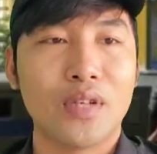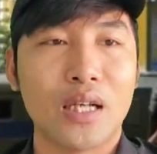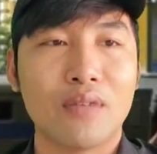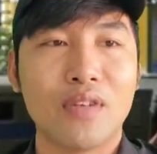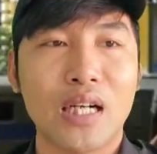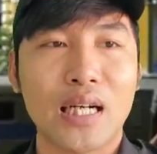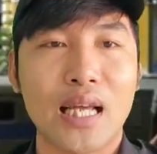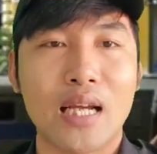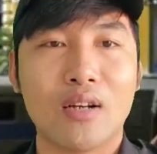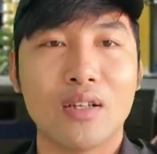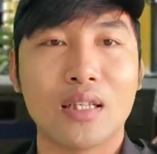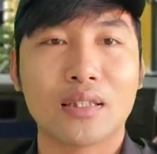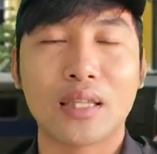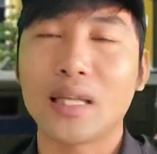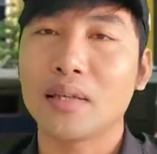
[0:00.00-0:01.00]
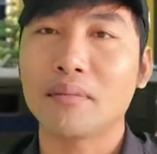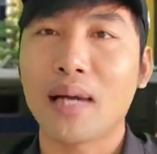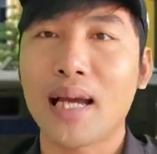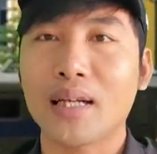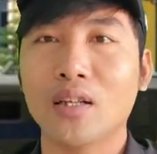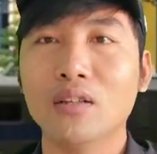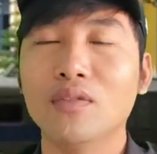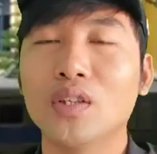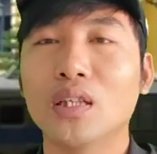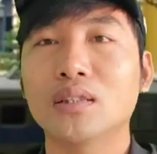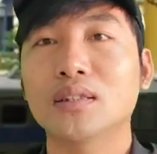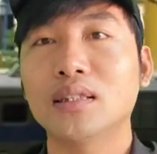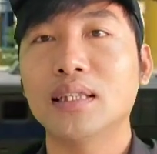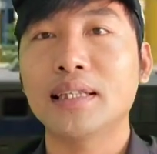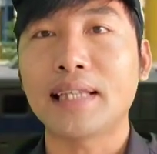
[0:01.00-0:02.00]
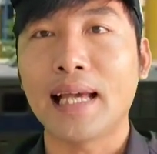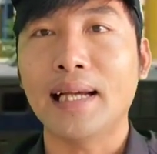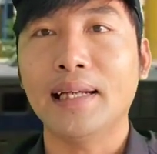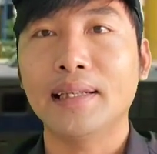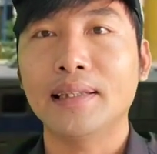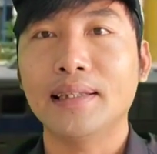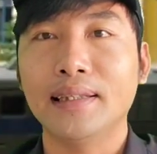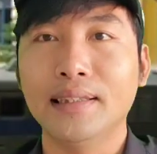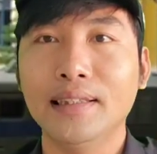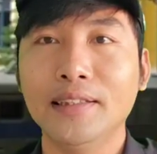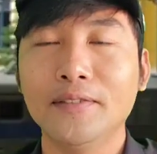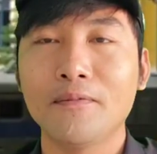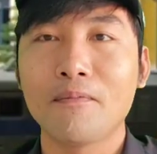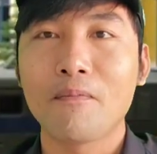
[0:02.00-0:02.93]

cái vấn đề gọi là tiền bạc đối với luật sư hay chăng à,